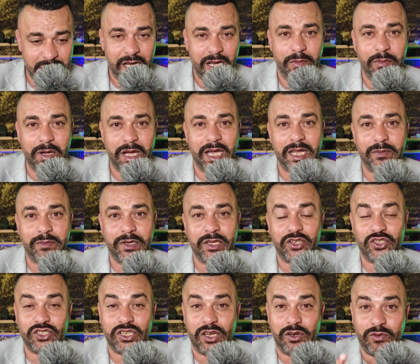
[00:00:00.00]
المغاربه
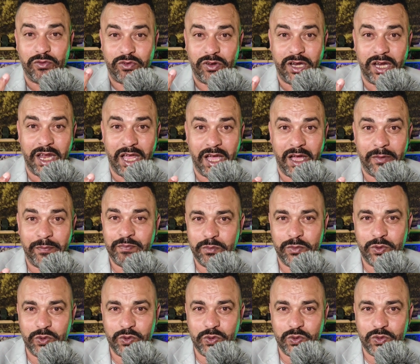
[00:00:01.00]
رجال وفلاحه
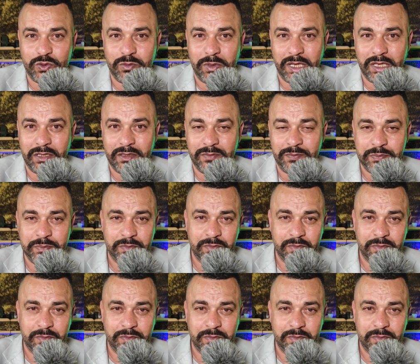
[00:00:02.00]
منذ زمان